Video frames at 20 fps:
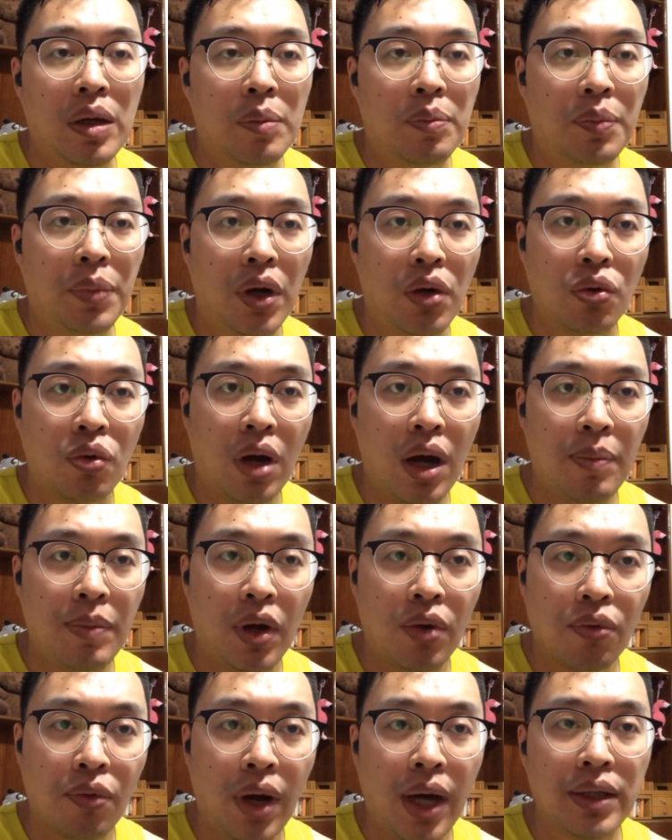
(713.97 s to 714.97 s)
包瓜包
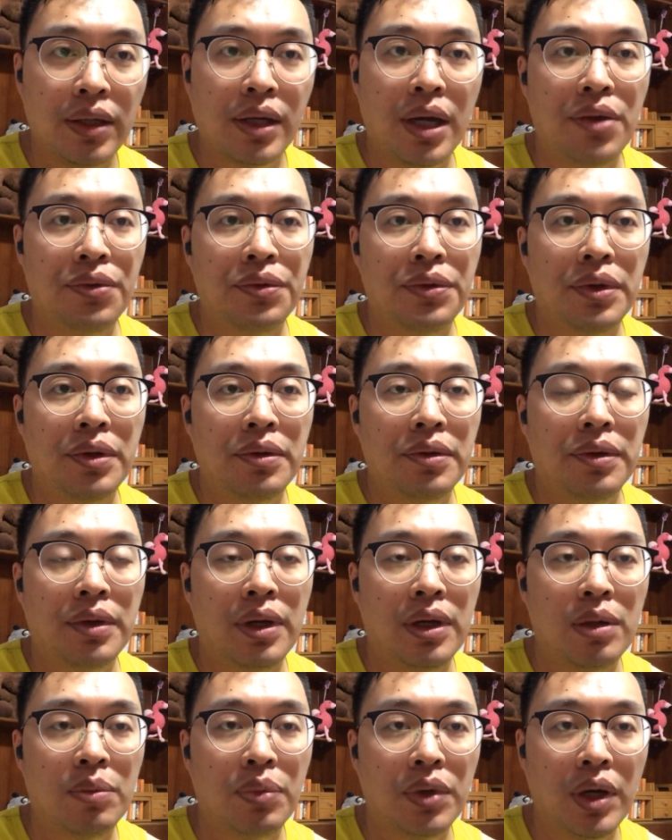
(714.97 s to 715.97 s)
瓜的感觉
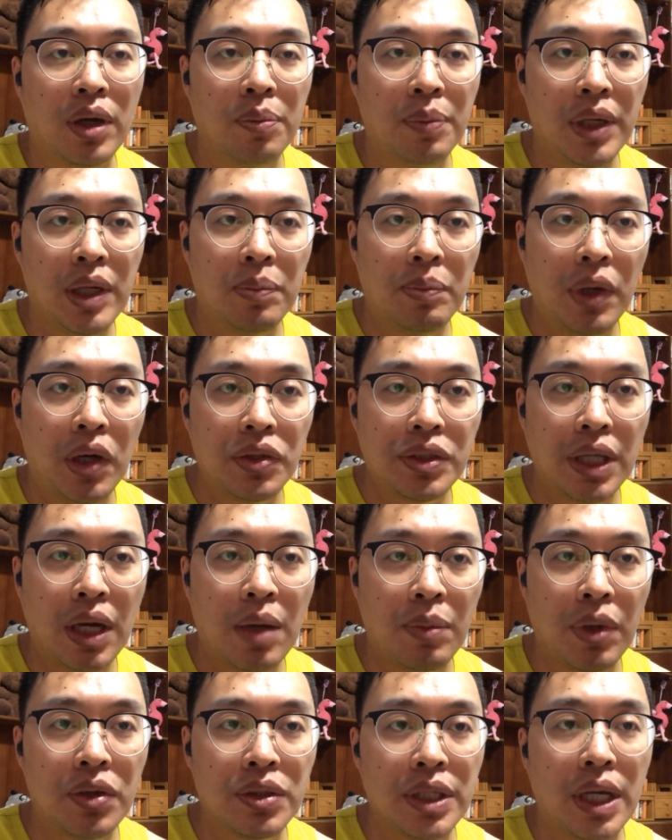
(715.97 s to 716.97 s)
啊，不要被包夹
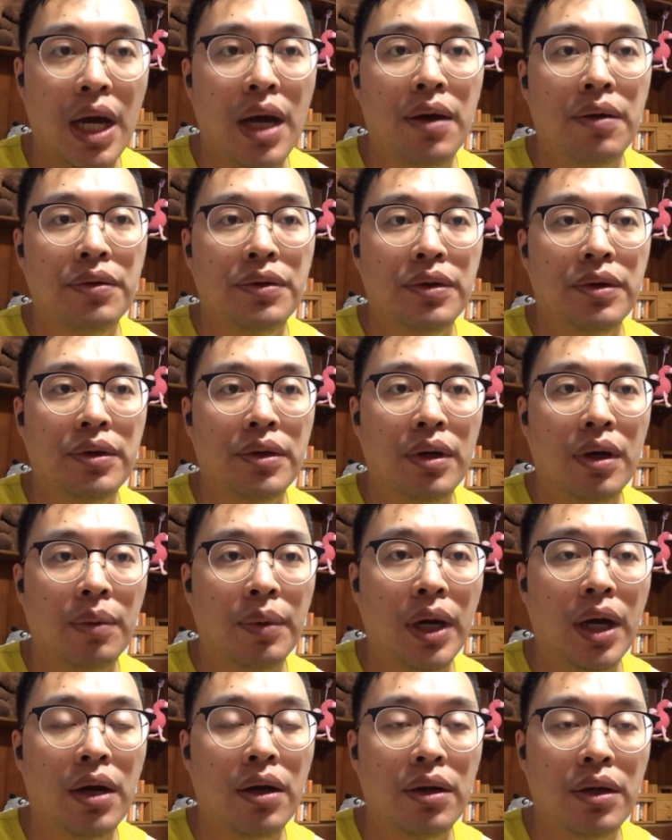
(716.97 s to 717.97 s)
包夹，好不
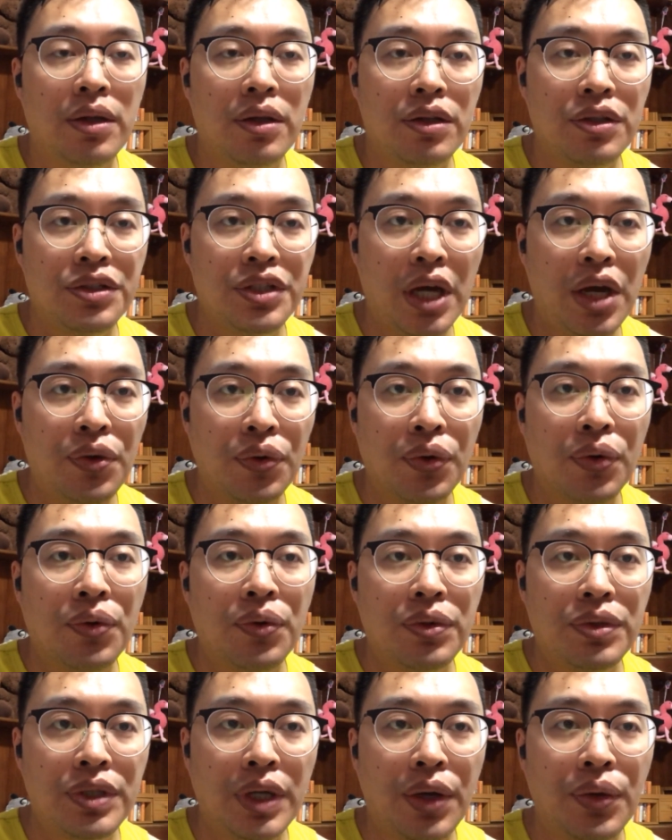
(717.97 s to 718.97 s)
好？加油
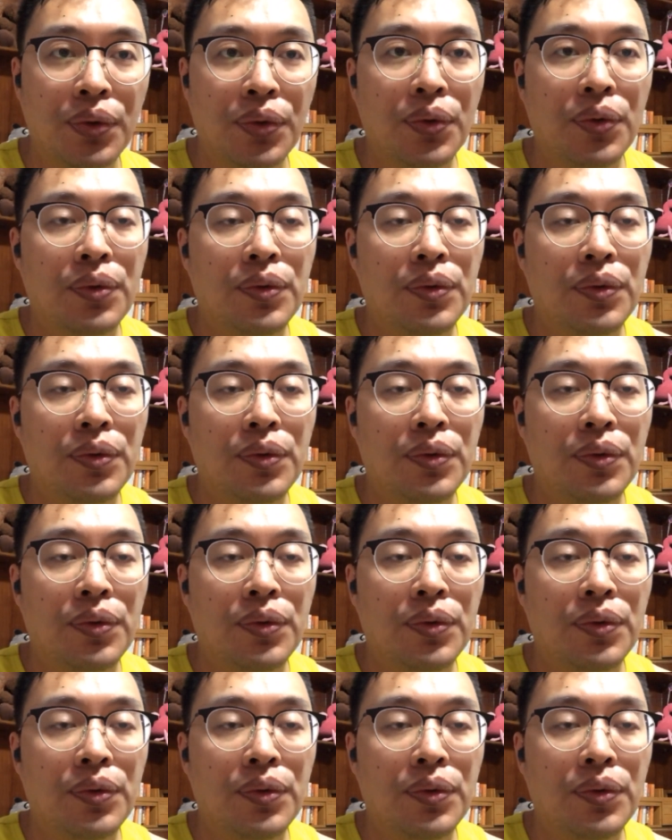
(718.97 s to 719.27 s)
加油！